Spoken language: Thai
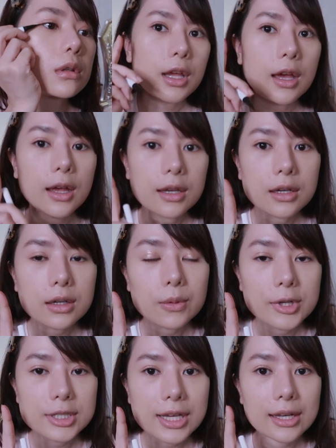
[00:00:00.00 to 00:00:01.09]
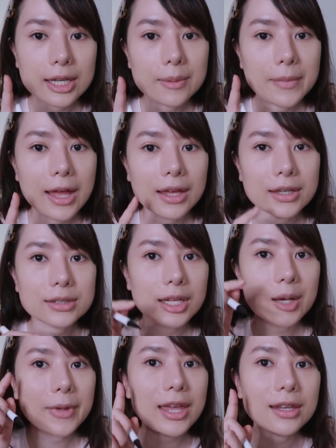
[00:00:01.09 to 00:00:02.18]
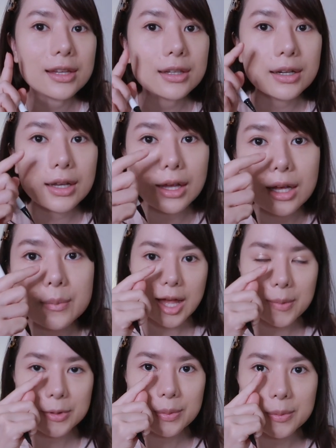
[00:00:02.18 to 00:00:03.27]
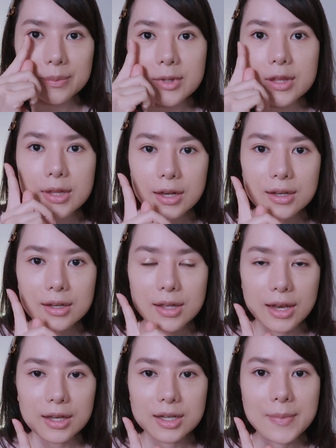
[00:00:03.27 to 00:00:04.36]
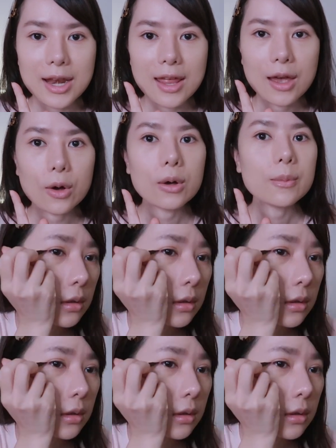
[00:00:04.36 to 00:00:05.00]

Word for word: เนี่ยอันนี้คือเวอร์ชั่นรีบมากจะทำแค่นี้เลยนะคะตามันจะแบบมีเส้นอะไรขึ้นมาแล้ว